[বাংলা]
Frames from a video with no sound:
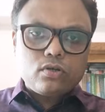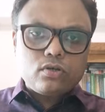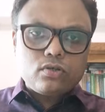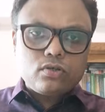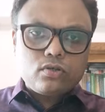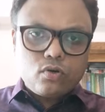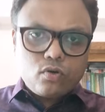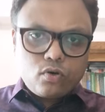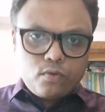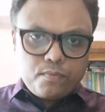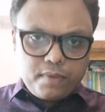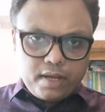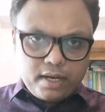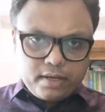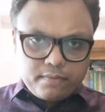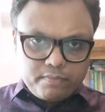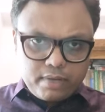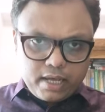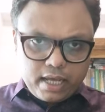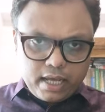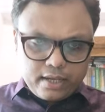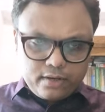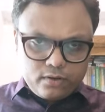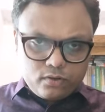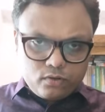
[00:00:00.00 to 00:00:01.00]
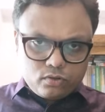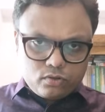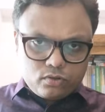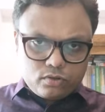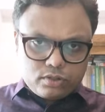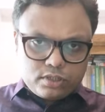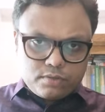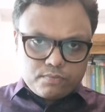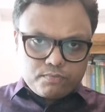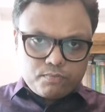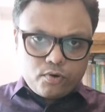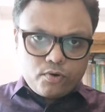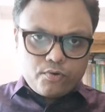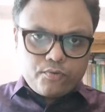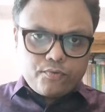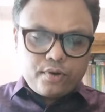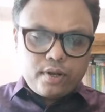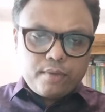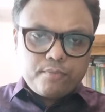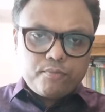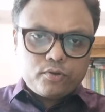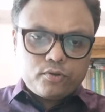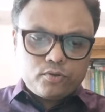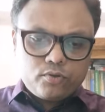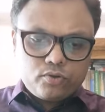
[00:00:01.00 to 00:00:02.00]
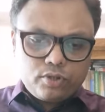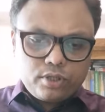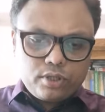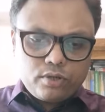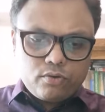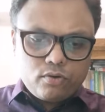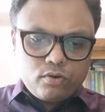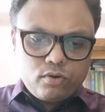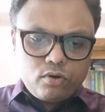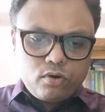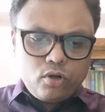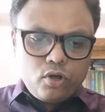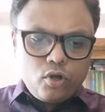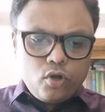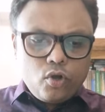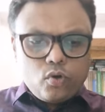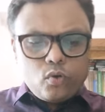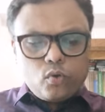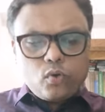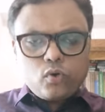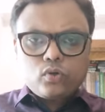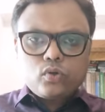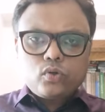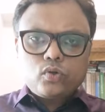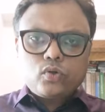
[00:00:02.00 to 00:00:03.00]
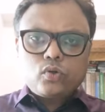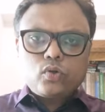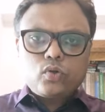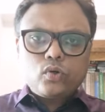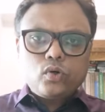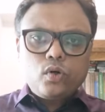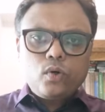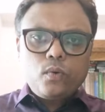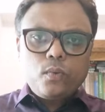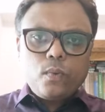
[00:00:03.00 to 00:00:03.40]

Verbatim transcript: ডকুমেন্ট বা আইনগত যে প্রক্রিয়া পদ্ধতিগুলো কতটুকু